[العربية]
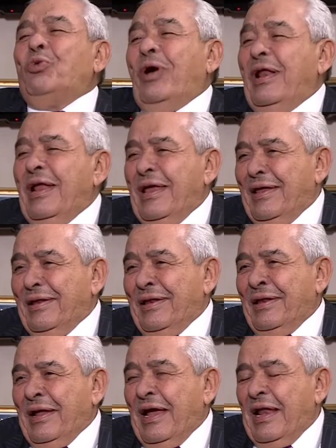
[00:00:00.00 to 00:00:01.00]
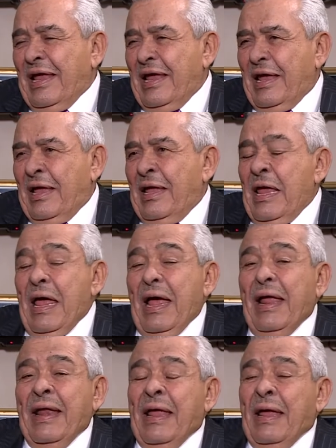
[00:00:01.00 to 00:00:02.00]
عليهم آه. عليها آه.
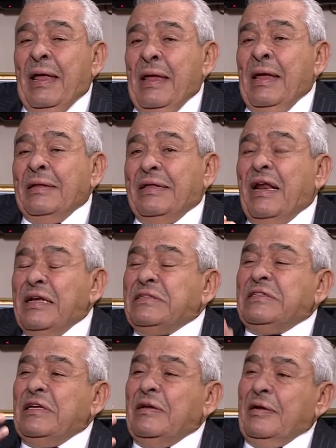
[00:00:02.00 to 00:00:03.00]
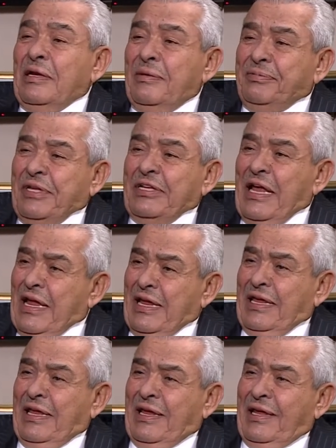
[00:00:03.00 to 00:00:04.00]
أنا دراستي
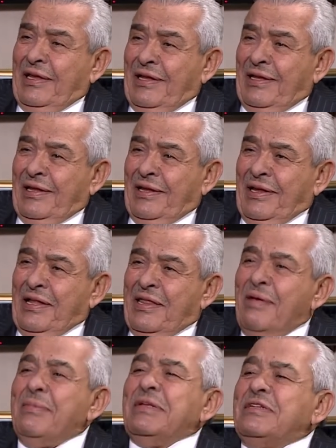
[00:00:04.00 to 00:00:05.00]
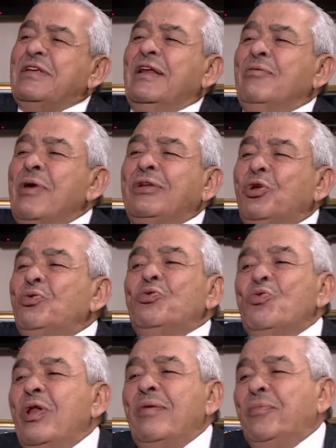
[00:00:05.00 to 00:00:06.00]
الابتدائية ثمان سنوات
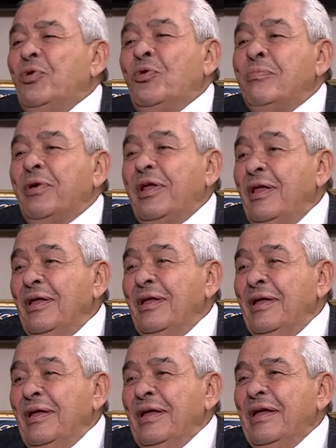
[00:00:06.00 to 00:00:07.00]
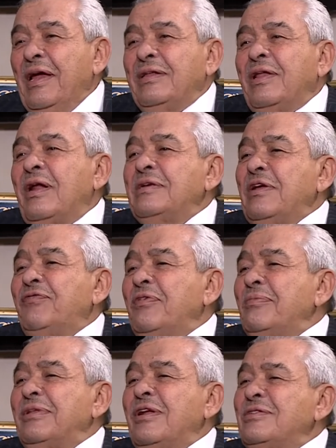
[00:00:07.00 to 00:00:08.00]
الأولى من عمري هي دراسة في
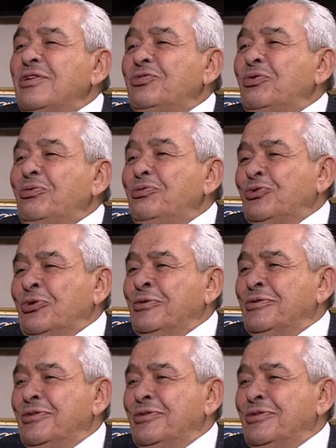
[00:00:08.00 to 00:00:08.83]
مدرسة الحصن